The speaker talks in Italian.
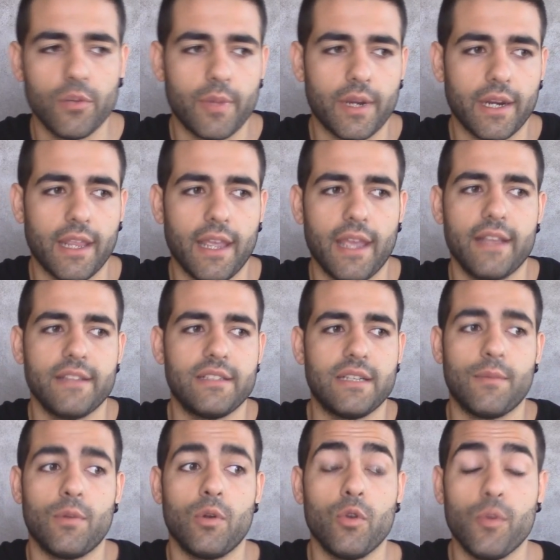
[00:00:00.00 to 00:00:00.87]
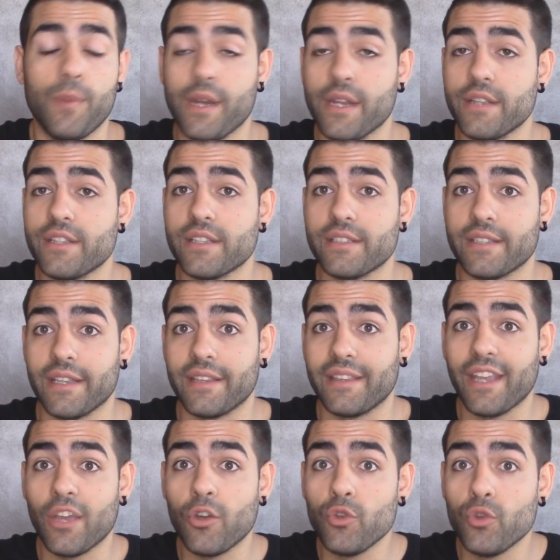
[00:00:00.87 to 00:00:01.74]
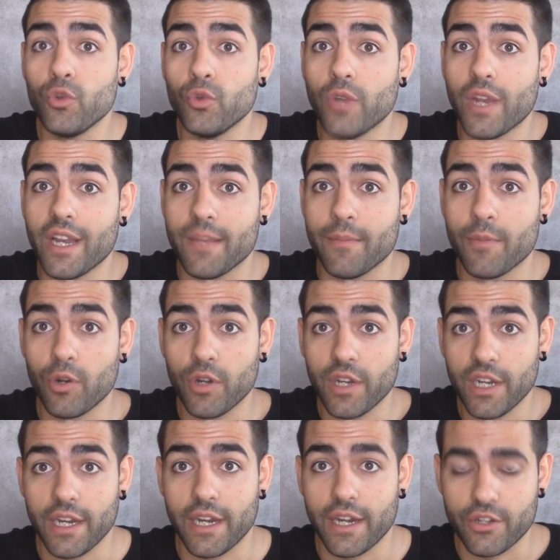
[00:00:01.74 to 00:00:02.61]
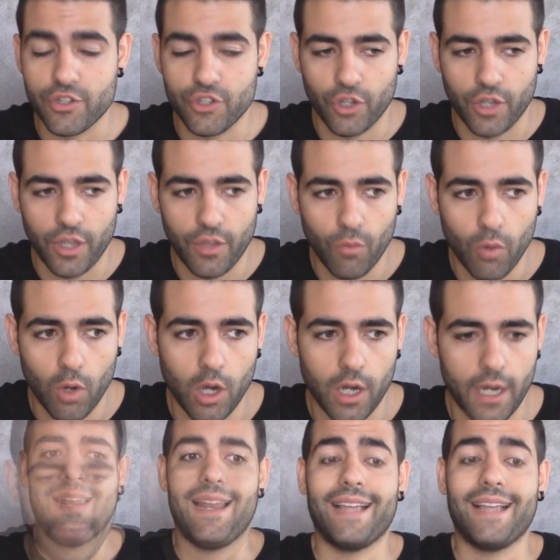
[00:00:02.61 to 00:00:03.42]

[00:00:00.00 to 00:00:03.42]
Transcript: perché siamo al 2017 e ognuno è libero di dire ciò che vuole.